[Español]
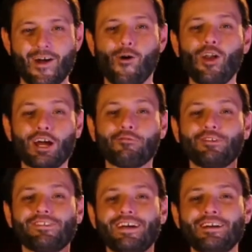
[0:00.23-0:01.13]
Hola,
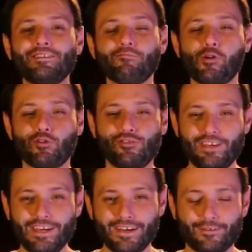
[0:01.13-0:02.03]
¿cómo están? Buenos
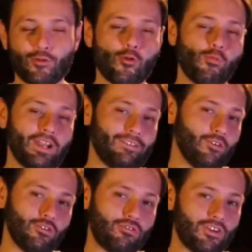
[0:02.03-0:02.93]
días o buenas
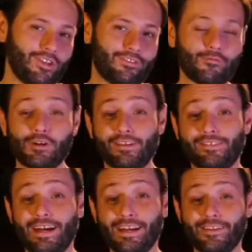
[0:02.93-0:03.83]
noches o buenas
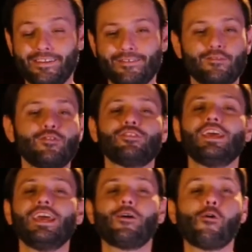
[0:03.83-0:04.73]
tardes. No
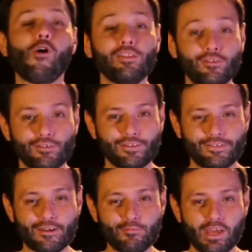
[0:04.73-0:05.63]
sé cuándo nos
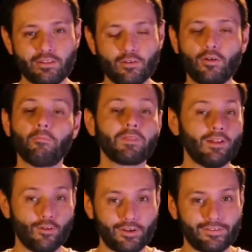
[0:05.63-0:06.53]
estás viendo.
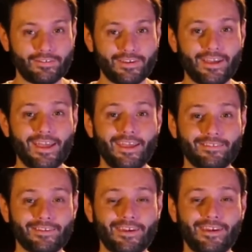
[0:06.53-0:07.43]
Lo que sí sé
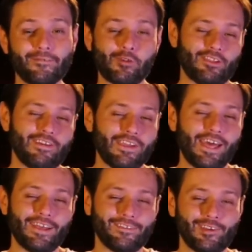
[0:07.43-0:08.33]
es que es
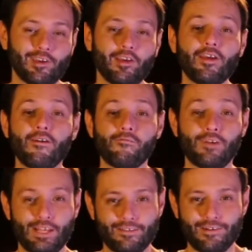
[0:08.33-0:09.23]
Navidad, así que
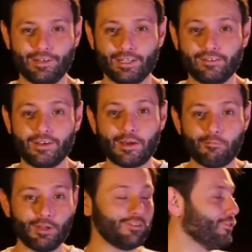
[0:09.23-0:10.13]
feliz Navidad.
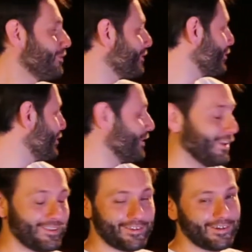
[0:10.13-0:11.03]
¿Vieron dónde estoy?
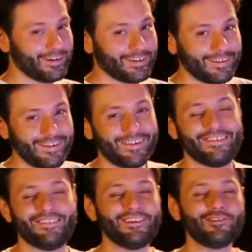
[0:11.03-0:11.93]
¡Qué chiva!
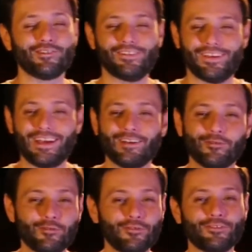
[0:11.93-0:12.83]
Sí, yo sé,
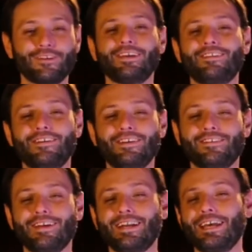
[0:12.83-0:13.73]
algunos de ustedes deben
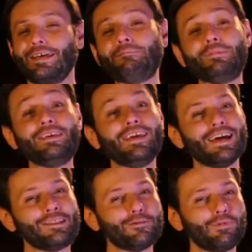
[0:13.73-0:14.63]
estar
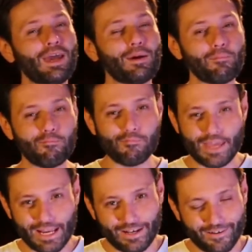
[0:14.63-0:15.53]
envidiándome
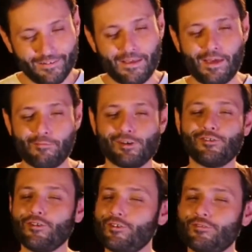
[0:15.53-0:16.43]
mil, pero
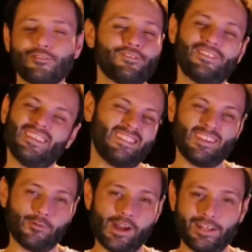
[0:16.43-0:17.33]
no, no se siente
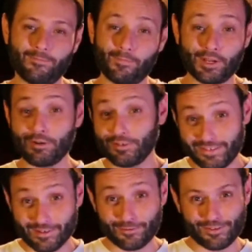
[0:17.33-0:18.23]
igual porque no
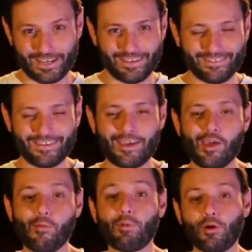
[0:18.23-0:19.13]
están ustedes.
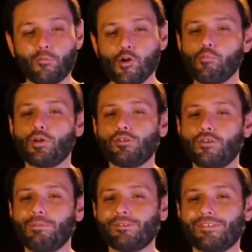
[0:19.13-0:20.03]
Pero muy pronto
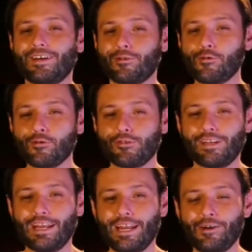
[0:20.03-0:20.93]
vamos a estar juntos
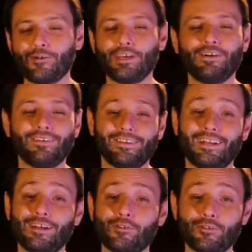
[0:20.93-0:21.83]
en enero y va a ser
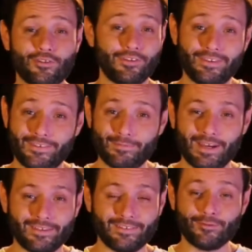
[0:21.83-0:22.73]
algo
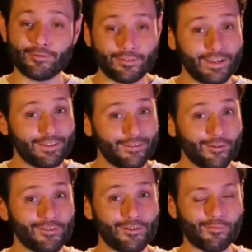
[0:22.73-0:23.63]
chivísima, así que usted
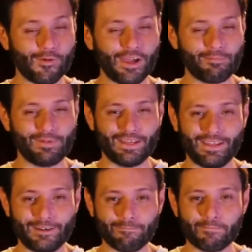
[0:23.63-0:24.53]
no se lo puede
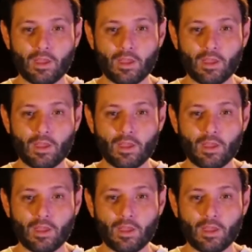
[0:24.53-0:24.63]
perder.